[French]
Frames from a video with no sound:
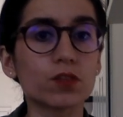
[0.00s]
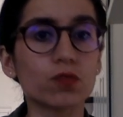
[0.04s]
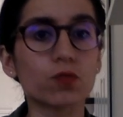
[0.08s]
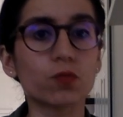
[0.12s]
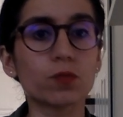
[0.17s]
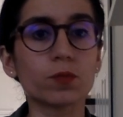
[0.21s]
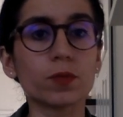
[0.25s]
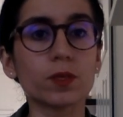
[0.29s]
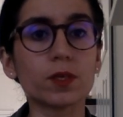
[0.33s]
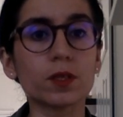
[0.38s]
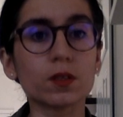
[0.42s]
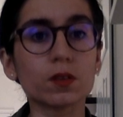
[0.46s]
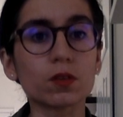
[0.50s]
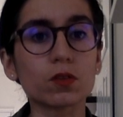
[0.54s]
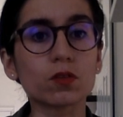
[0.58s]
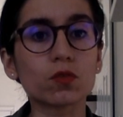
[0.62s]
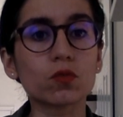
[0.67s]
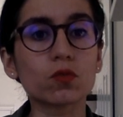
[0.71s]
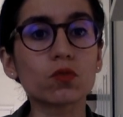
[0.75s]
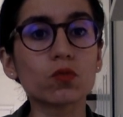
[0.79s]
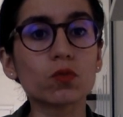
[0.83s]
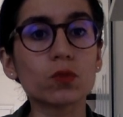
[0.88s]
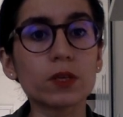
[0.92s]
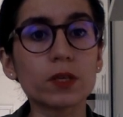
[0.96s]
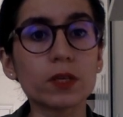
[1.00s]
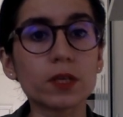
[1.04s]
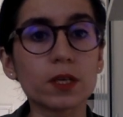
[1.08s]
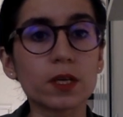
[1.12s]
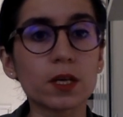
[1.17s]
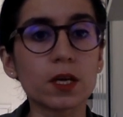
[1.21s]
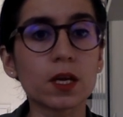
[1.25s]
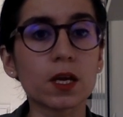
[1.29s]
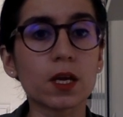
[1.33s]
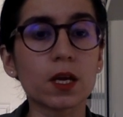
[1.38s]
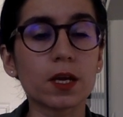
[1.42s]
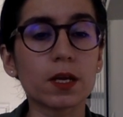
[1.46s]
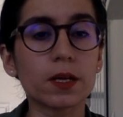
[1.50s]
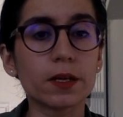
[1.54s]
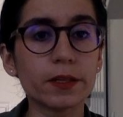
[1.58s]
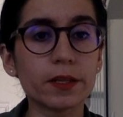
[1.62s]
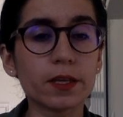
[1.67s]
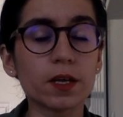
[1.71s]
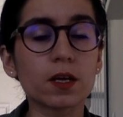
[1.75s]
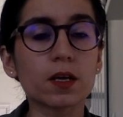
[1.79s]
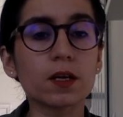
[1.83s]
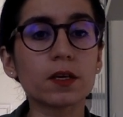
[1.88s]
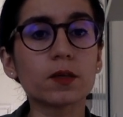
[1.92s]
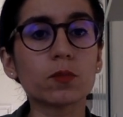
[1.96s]
Je vous mets tous les
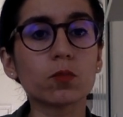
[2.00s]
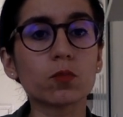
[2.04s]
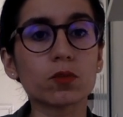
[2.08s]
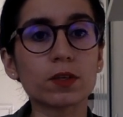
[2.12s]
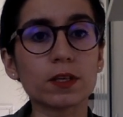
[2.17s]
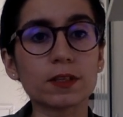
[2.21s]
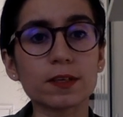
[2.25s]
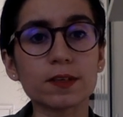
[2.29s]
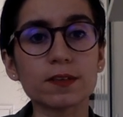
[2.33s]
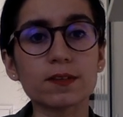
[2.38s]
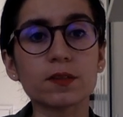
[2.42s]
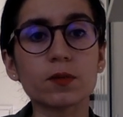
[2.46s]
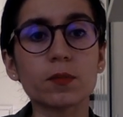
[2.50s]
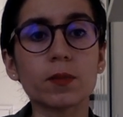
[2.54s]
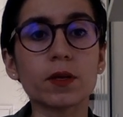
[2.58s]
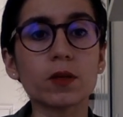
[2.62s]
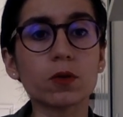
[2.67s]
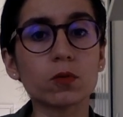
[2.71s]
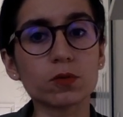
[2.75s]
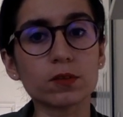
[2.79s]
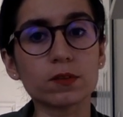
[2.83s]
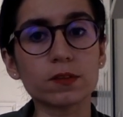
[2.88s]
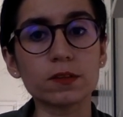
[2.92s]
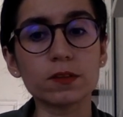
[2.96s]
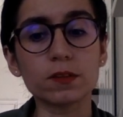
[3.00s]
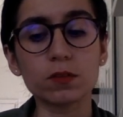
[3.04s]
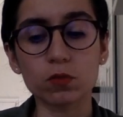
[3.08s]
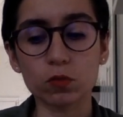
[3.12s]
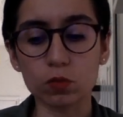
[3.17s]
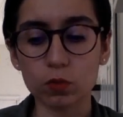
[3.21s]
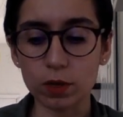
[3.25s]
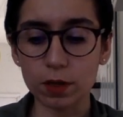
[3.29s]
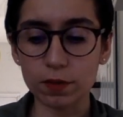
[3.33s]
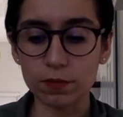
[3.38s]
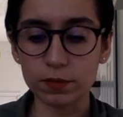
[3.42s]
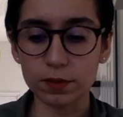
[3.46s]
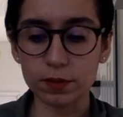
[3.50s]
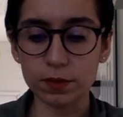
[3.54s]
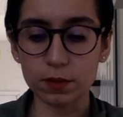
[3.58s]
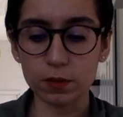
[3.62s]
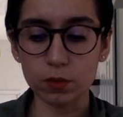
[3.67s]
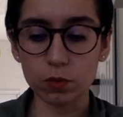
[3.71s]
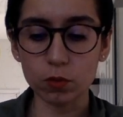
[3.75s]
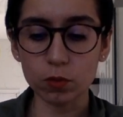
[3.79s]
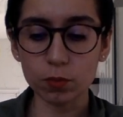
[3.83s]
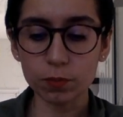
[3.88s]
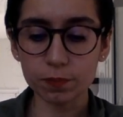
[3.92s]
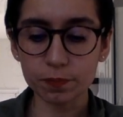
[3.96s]
liens et mon adresse email aussi sous la
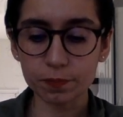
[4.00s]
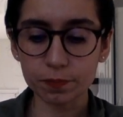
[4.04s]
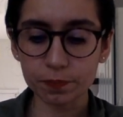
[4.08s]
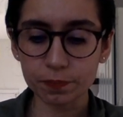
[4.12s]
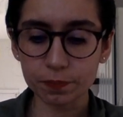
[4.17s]
vidéo.